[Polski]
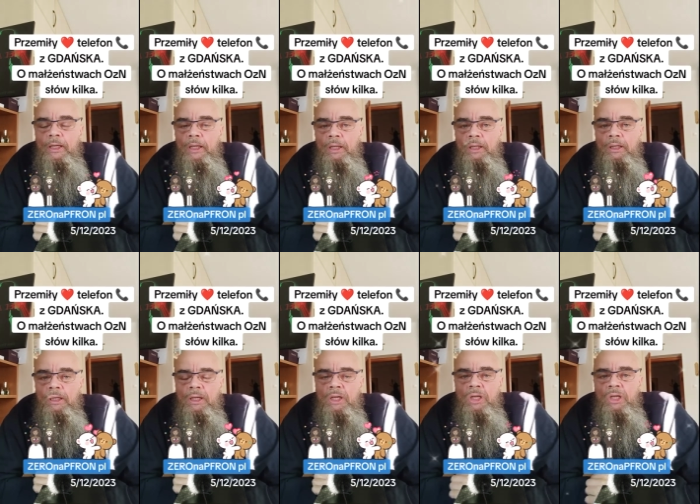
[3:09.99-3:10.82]
E,
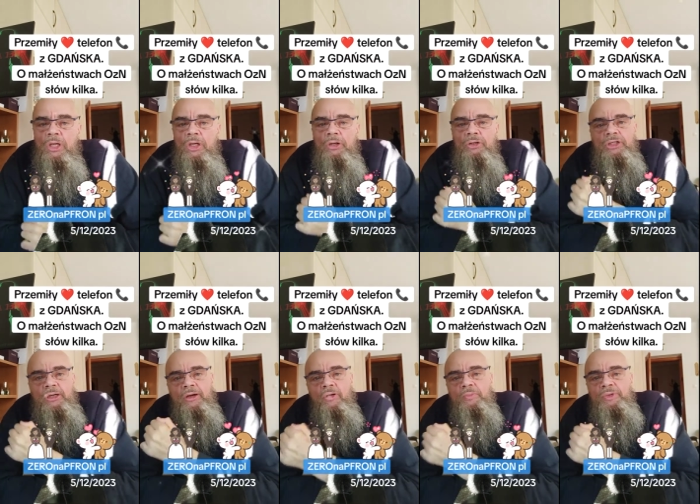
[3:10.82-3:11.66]

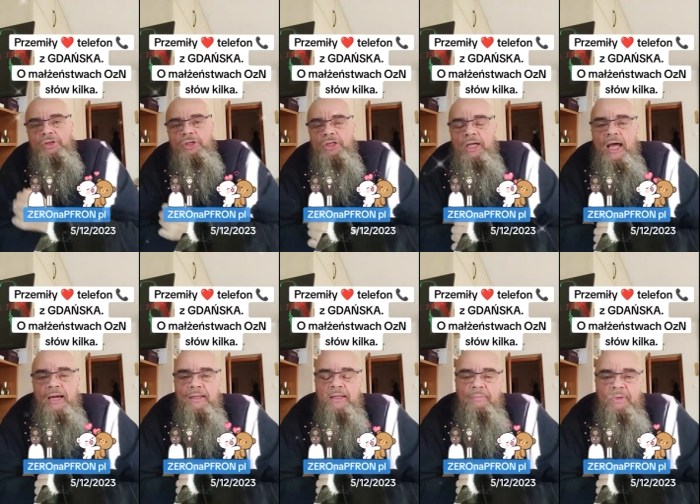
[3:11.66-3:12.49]
chciała obniżyć
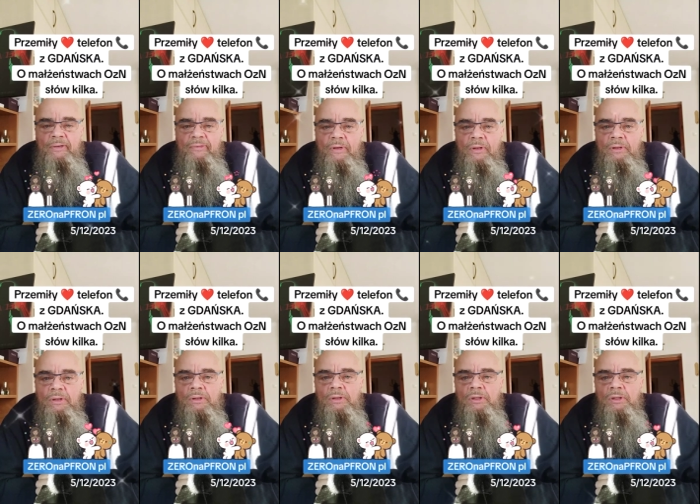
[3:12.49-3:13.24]
kary na PFRON,